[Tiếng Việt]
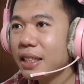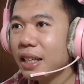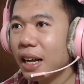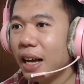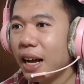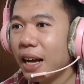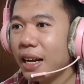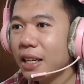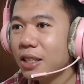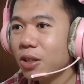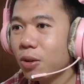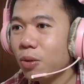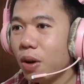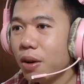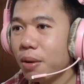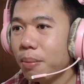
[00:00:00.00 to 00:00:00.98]
Đấy, để cho
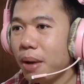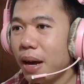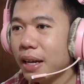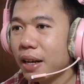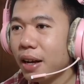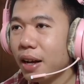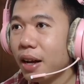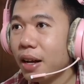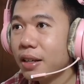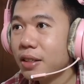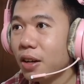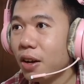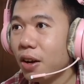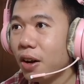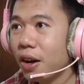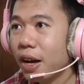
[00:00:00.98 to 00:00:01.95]
quân nó mạnh hơn.
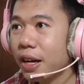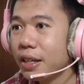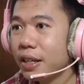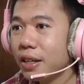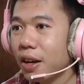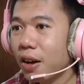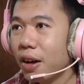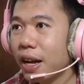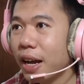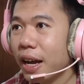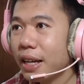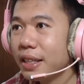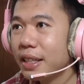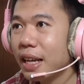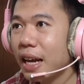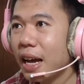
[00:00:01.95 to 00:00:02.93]
Rồi rồi,
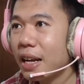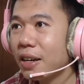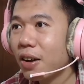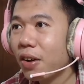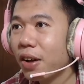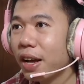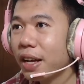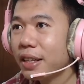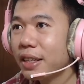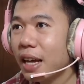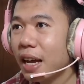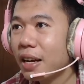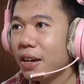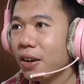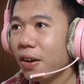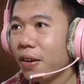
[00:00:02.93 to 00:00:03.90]
hết tiền rồi, hết
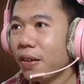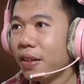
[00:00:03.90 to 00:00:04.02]
tiền rồi.